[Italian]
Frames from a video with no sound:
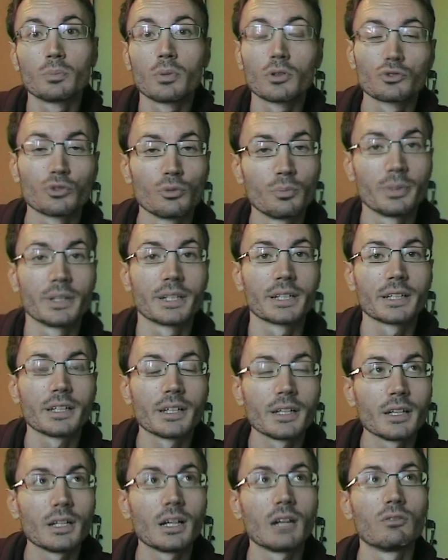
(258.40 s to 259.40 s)
un po' sul
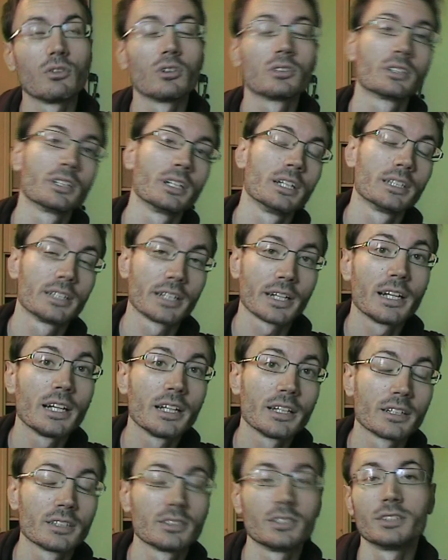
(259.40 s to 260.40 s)
perché a volte nei
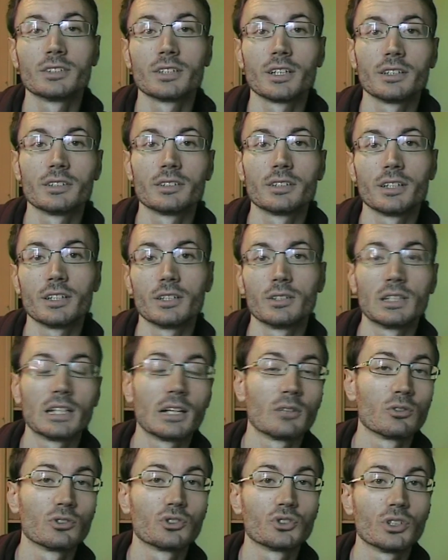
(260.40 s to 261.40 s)
trailer si sente
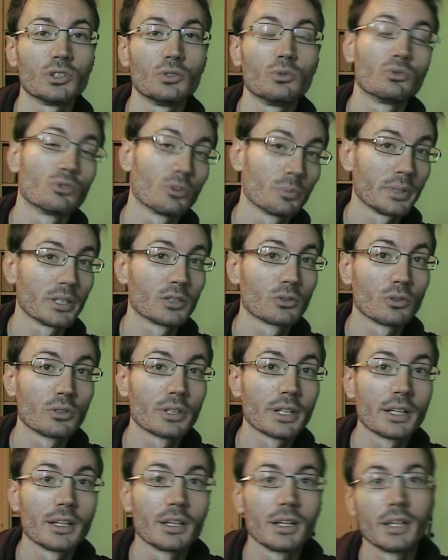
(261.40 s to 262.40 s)
la voce di un
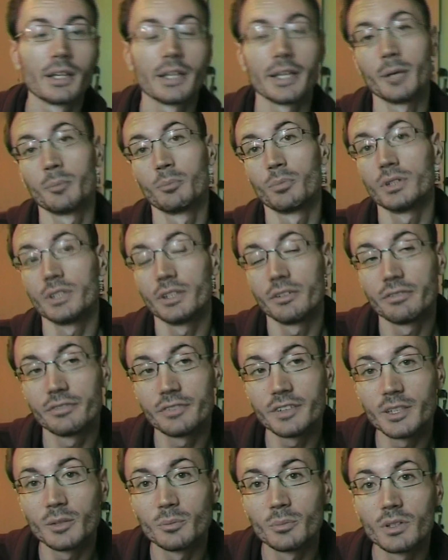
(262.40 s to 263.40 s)
doppiatore e poi nel
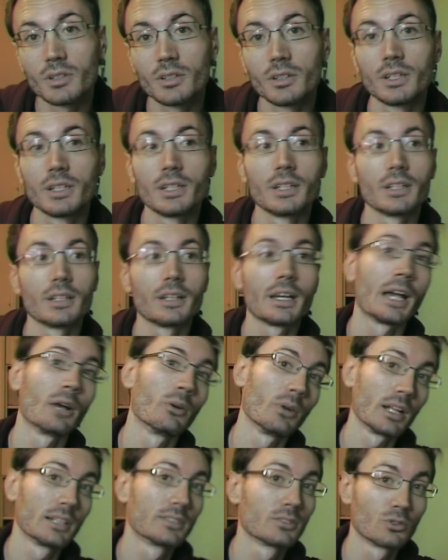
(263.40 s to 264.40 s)
film è
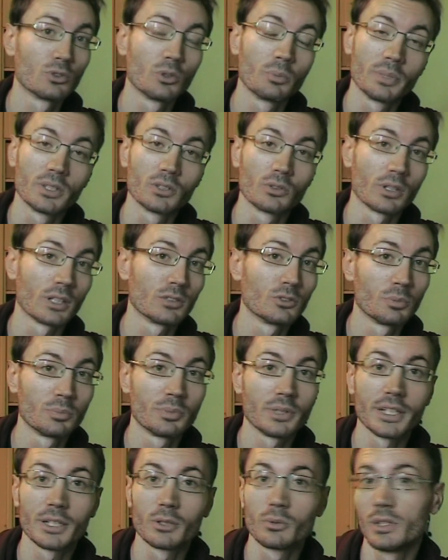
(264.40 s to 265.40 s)
un altro doppiatore a
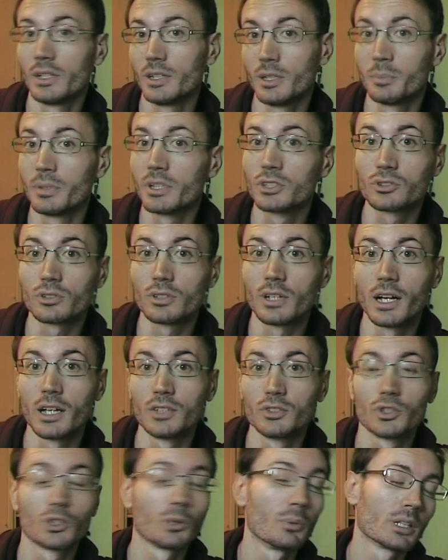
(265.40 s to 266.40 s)
doppiare quel
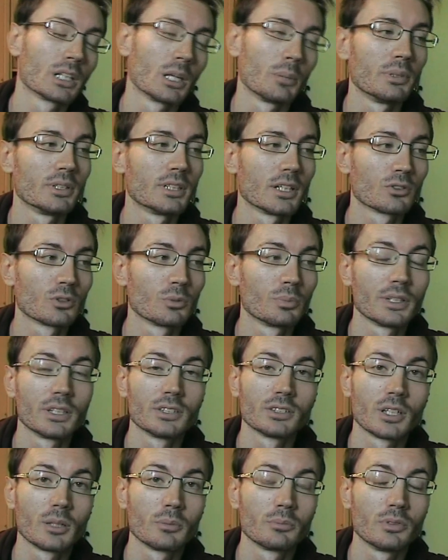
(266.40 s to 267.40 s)
personaggio, come è capitato per
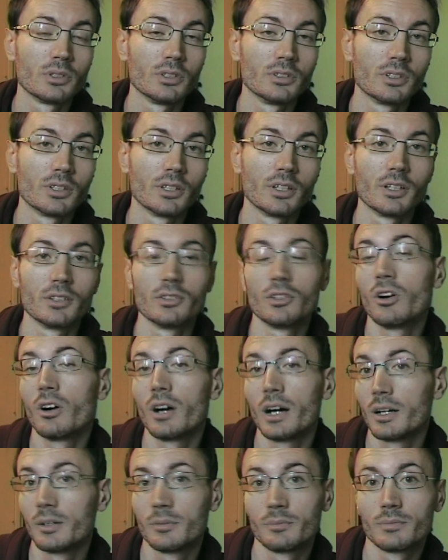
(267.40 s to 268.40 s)
esempio in eh,
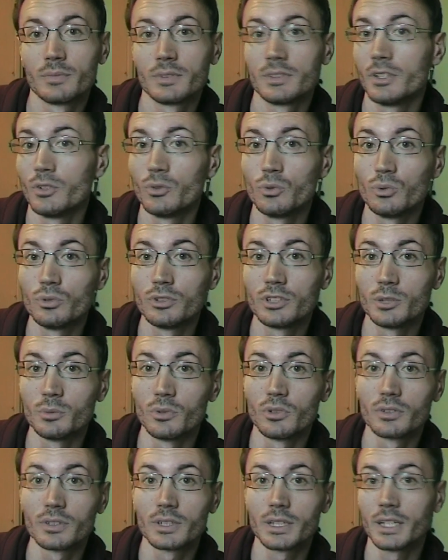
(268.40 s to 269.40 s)
Noah,
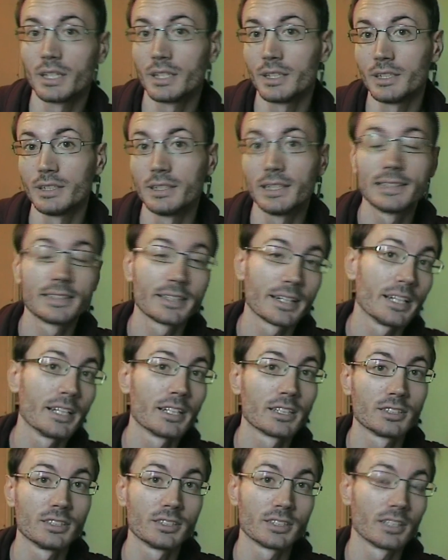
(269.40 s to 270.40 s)
nell'ultimo, che nel
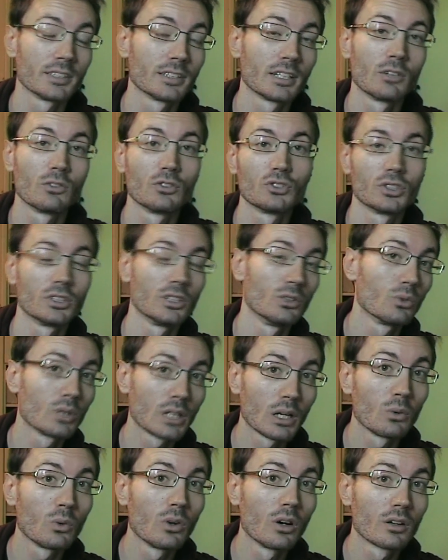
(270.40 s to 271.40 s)
trailer si sente la voce di
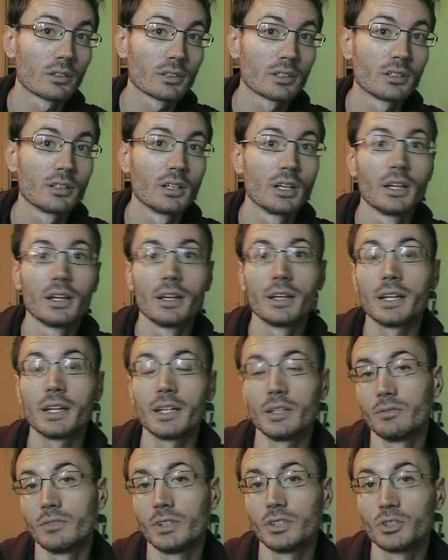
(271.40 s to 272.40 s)
Luca Ward
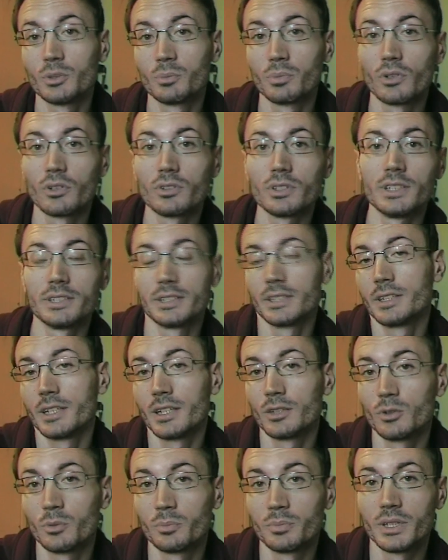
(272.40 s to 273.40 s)
e invece poi
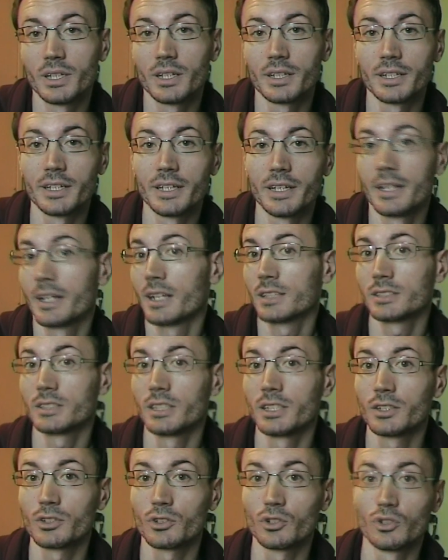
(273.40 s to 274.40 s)
siete a doppiare
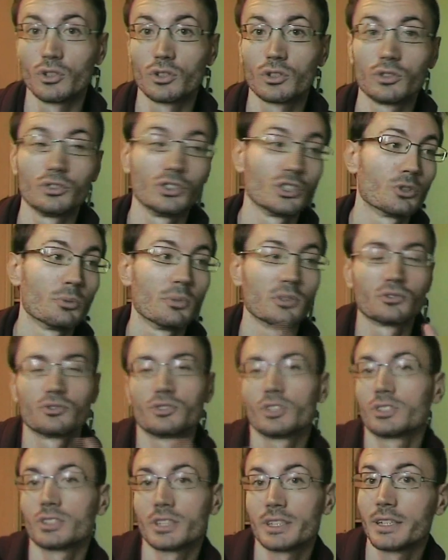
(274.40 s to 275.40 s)
Russell Crowe, così come è
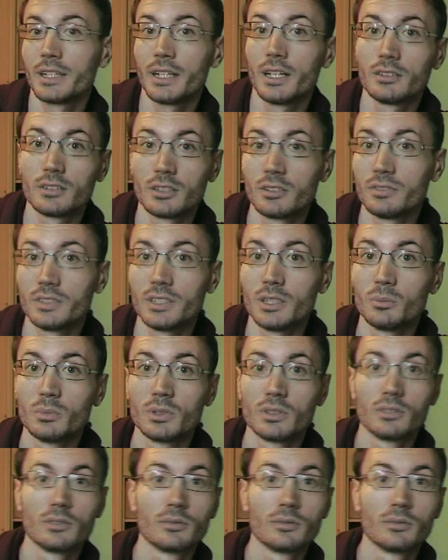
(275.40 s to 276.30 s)
successo anche in altri film.